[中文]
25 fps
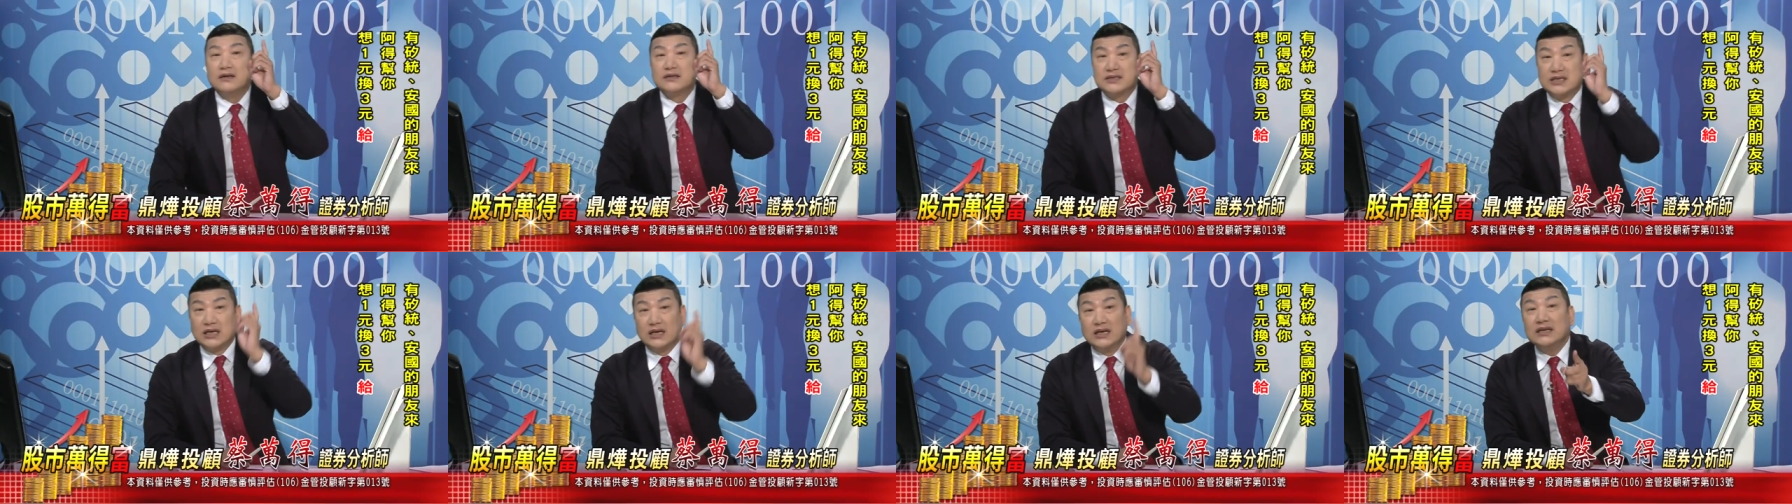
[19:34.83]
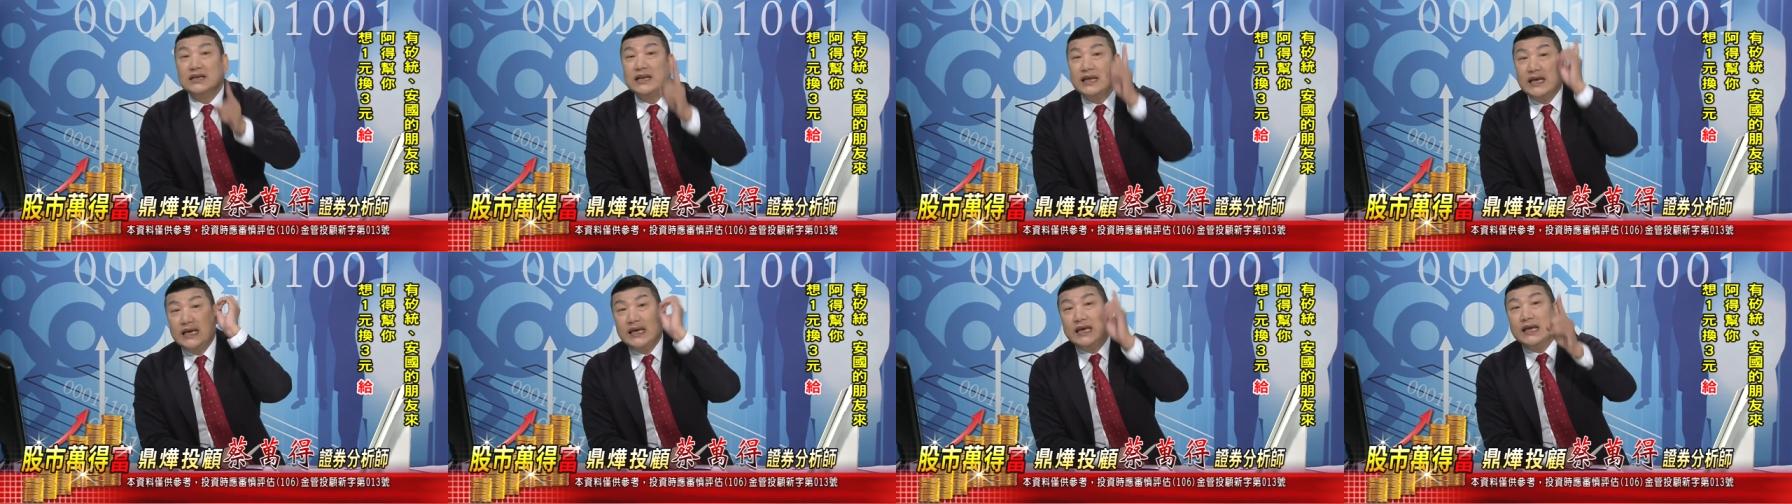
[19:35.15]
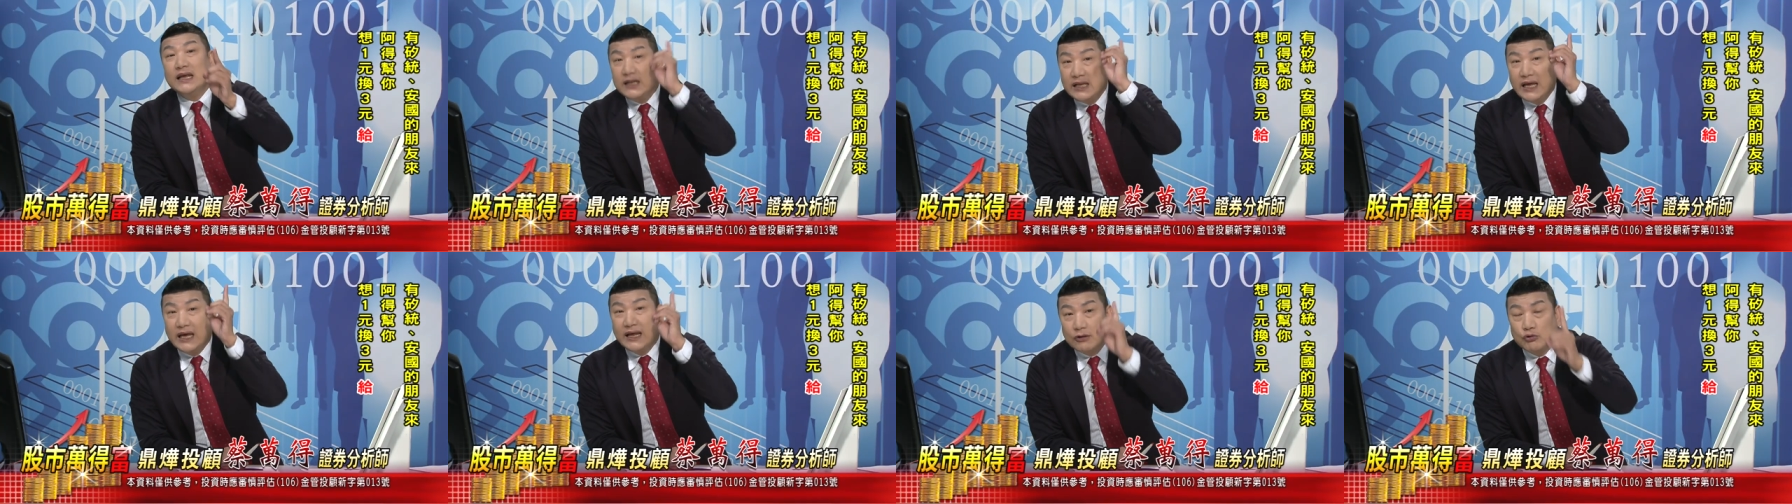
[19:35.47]
成立
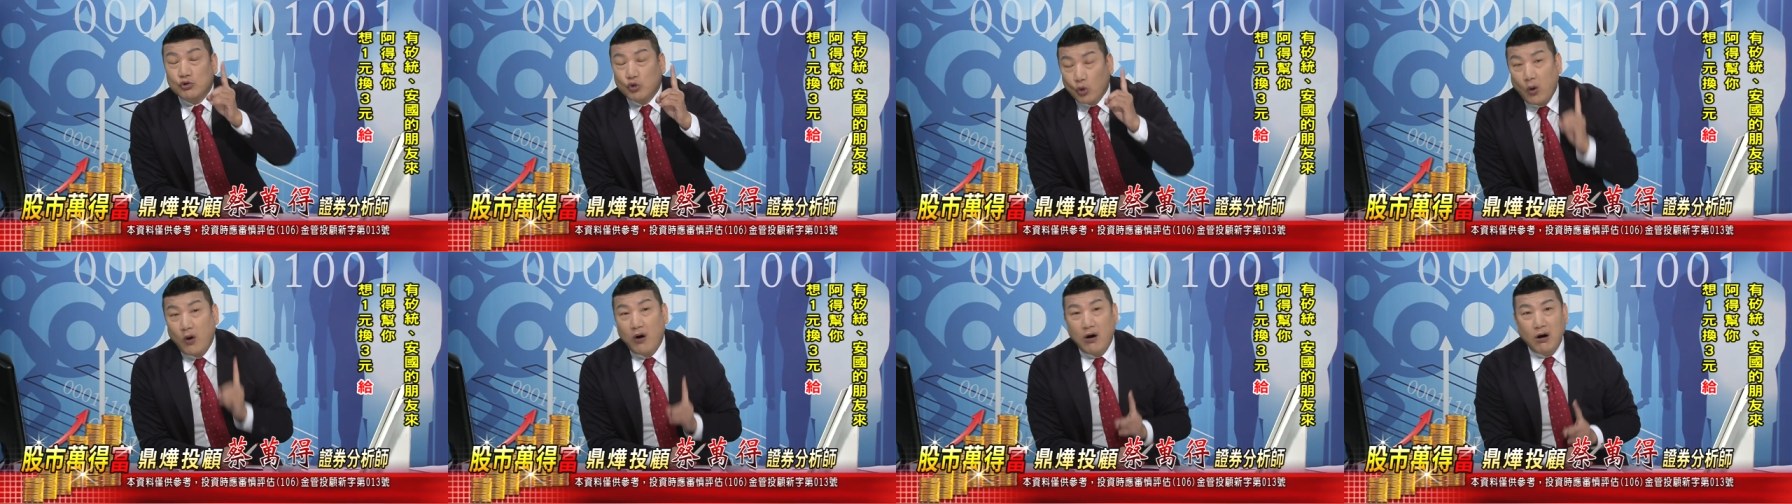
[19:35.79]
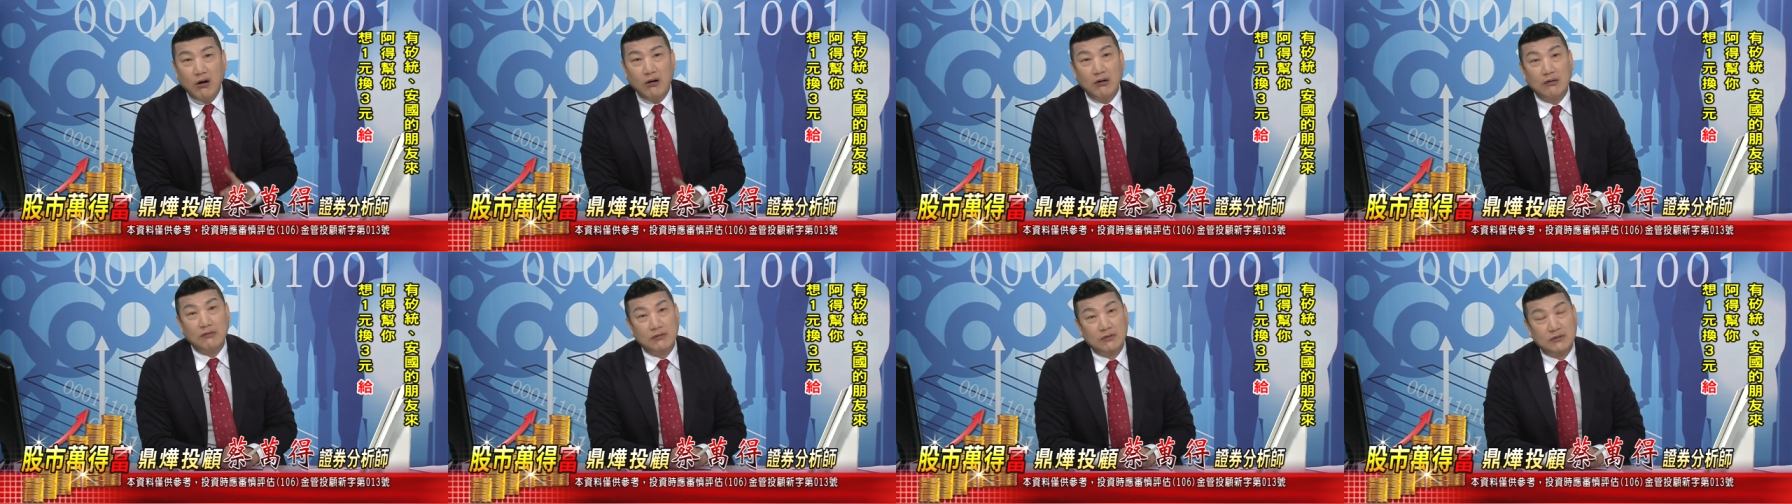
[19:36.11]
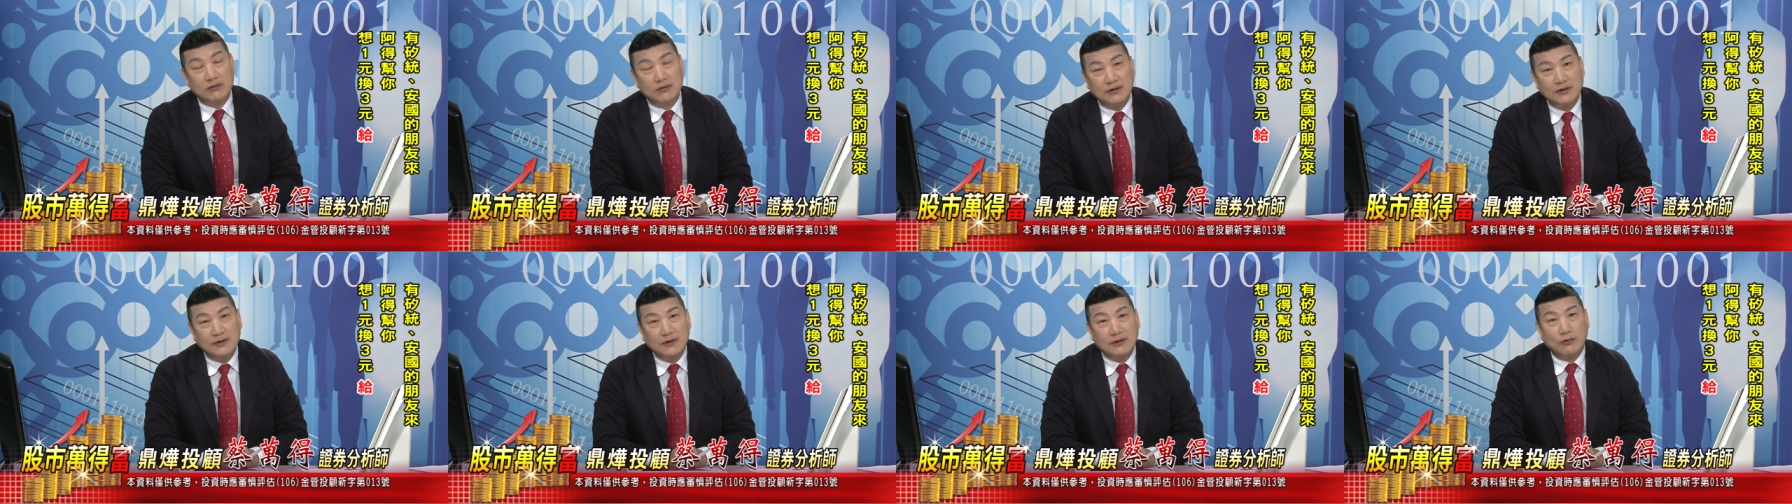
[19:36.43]
一年多，
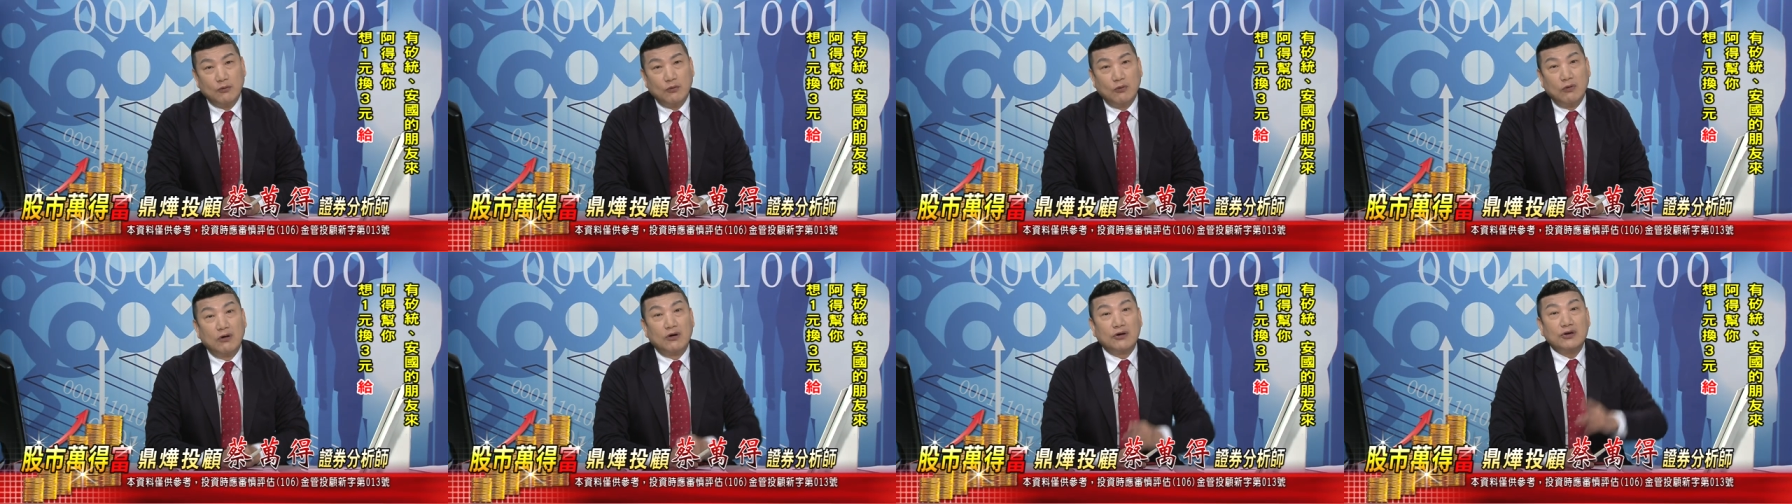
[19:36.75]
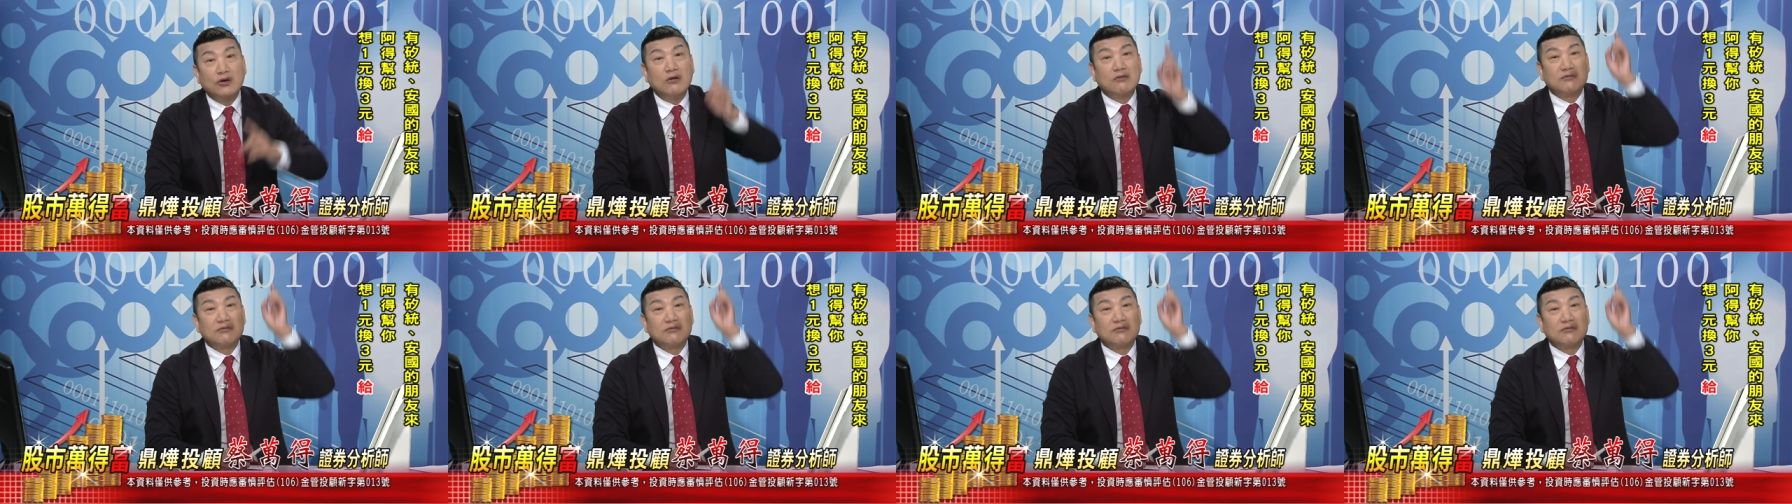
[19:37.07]
我